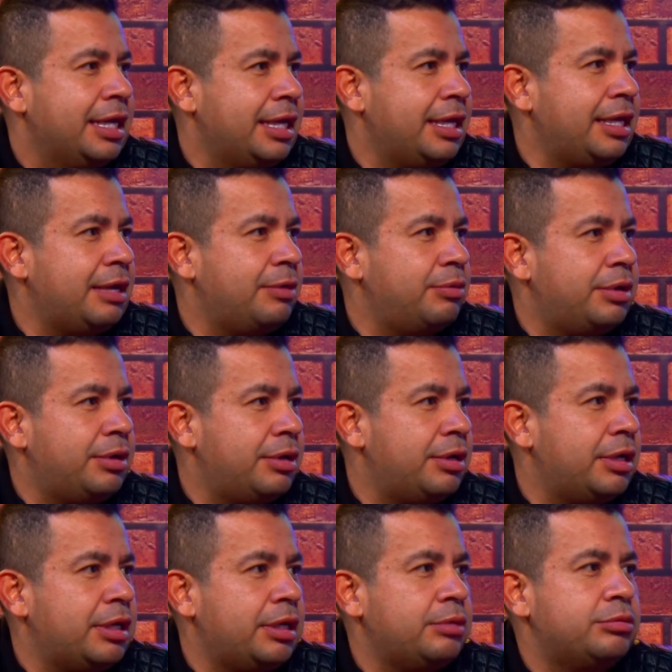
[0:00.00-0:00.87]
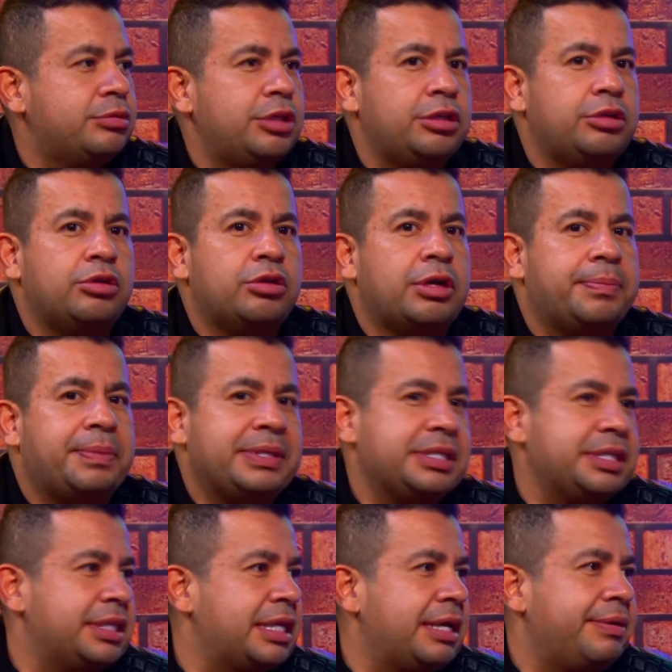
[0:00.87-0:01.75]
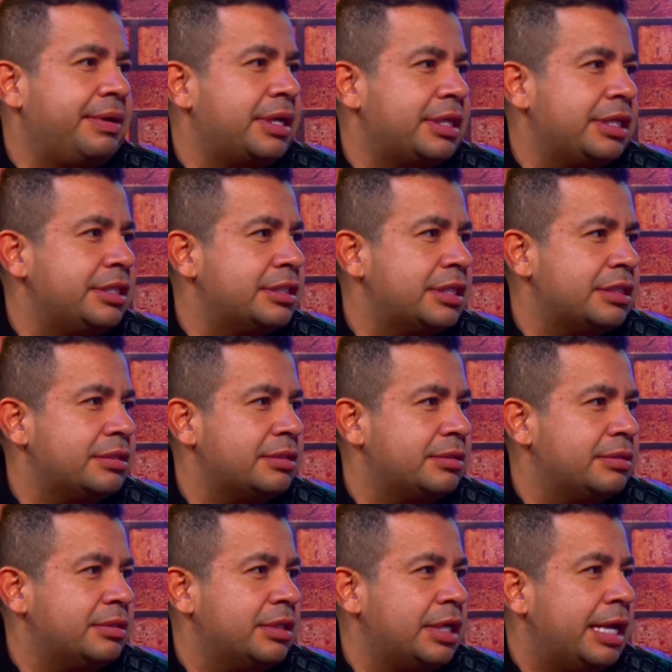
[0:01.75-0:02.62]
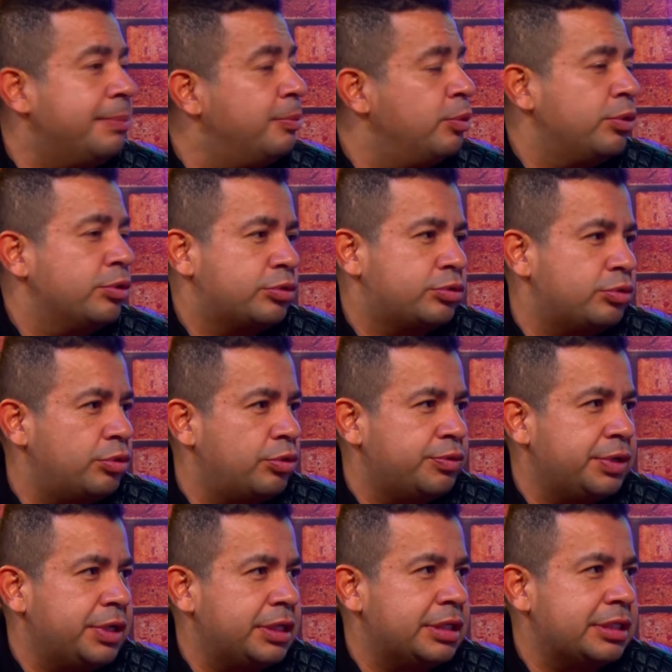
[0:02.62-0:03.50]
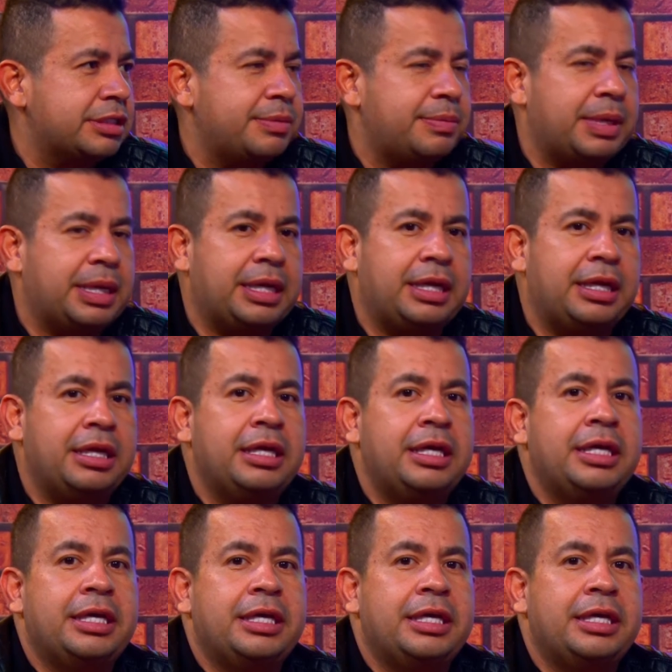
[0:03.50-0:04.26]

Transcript: era un, sitio que presentaba artistas émulos todos los fines de semana